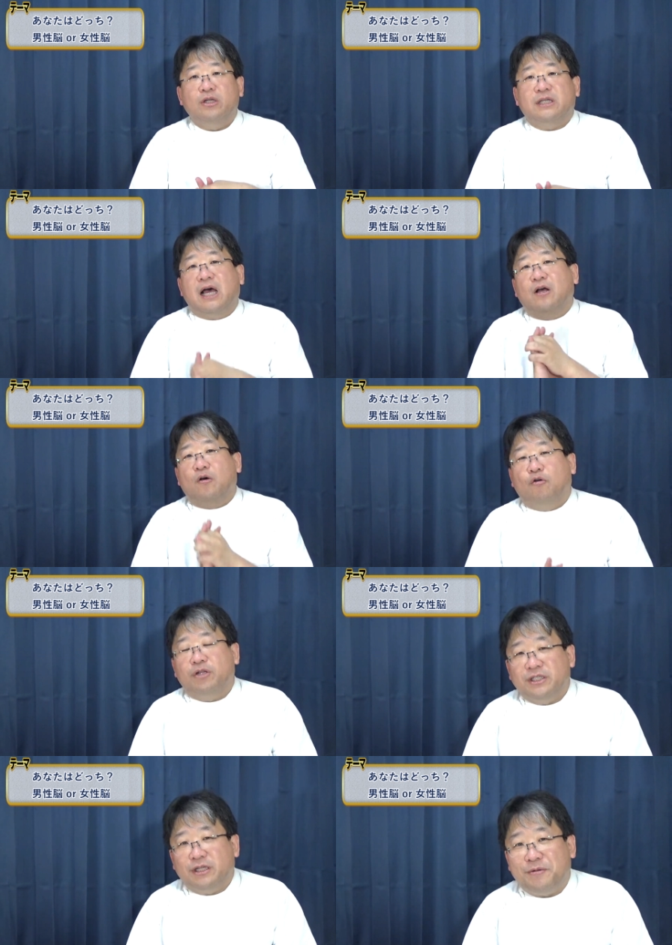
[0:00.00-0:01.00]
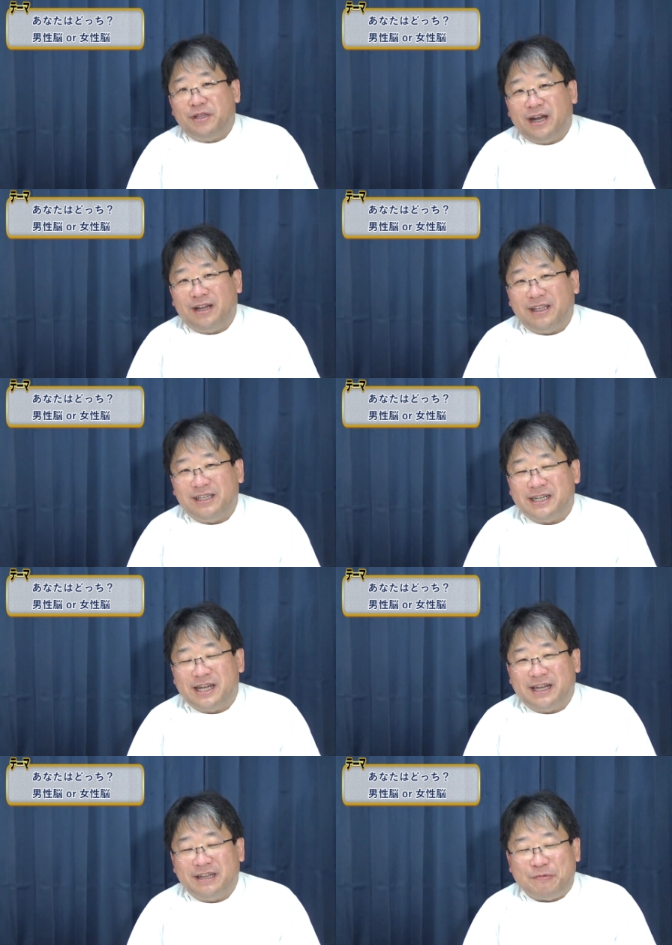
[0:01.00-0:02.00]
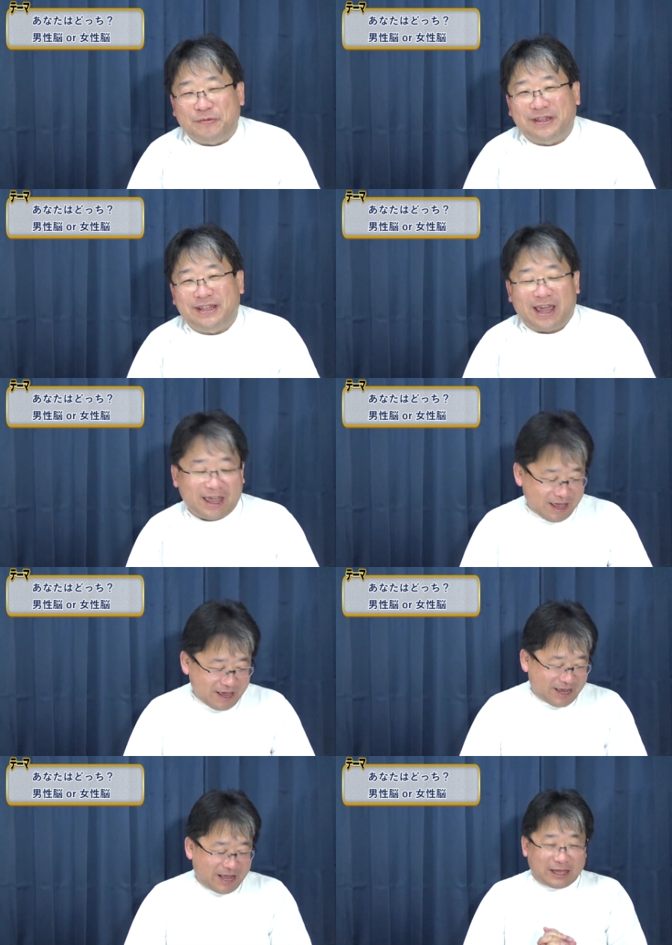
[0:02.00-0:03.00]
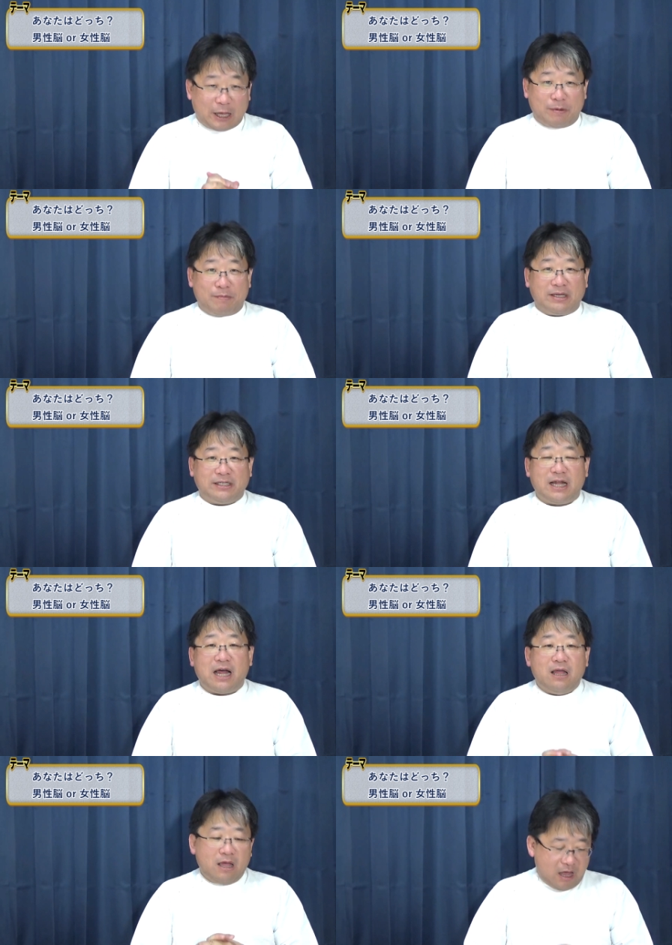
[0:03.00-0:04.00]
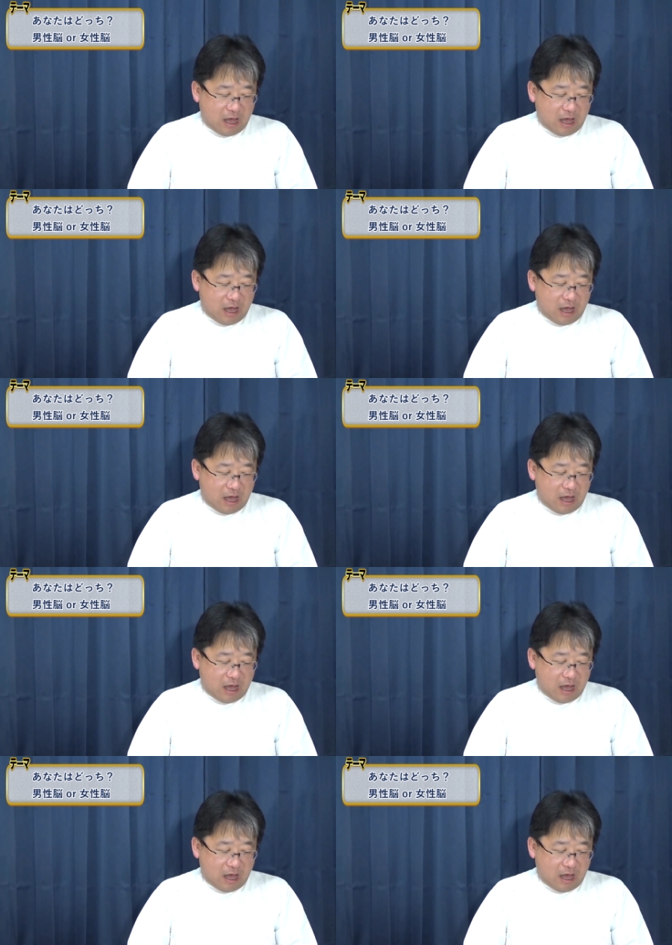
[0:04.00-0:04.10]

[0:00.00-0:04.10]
参考にしてみたらいいんじゃないかと思ってやってみました。